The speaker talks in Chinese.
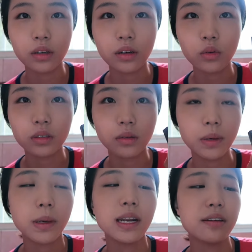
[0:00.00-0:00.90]
的我的美
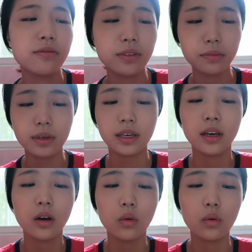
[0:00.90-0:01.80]
宝莲 Fit Me，
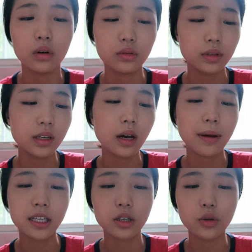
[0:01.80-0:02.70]
我决定要
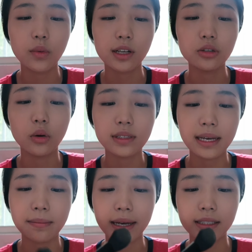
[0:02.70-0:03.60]
把这个用完之后
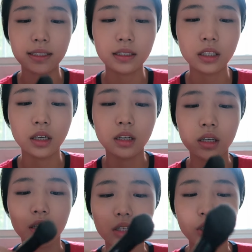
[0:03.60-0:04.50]
再买新的。
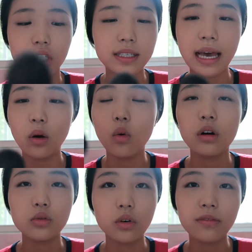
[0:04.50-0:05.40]
之前我
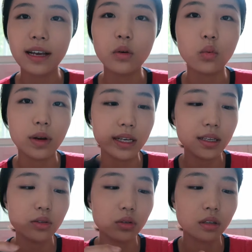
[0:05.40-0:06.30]
发现我唯
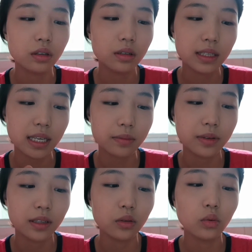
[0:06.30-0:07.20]
一就是铁
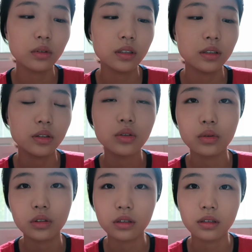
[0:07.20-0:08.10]
皮的东西就
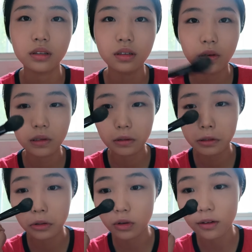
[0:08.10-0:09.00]
是
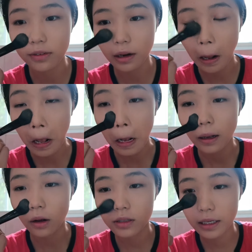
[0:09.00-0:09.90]
定妆粉，
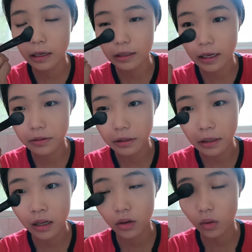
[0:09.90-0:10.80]
然后这个铁皮
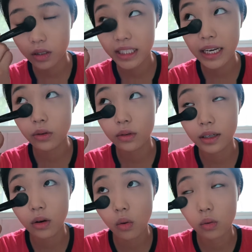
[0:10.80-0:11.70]
了。我之前用那
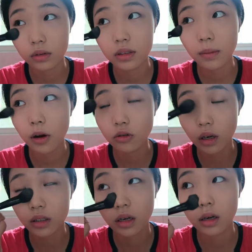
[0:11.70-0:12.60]
个红色包
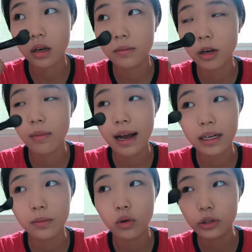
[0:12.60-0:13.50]
装的妙巴
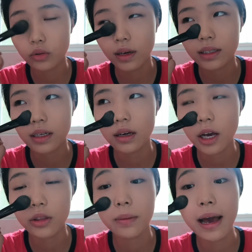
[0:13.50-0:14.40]
黎波是吧？那个
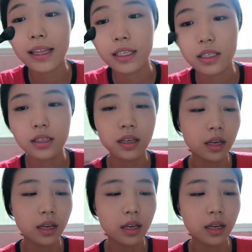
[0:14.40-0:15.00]
Healthy Balance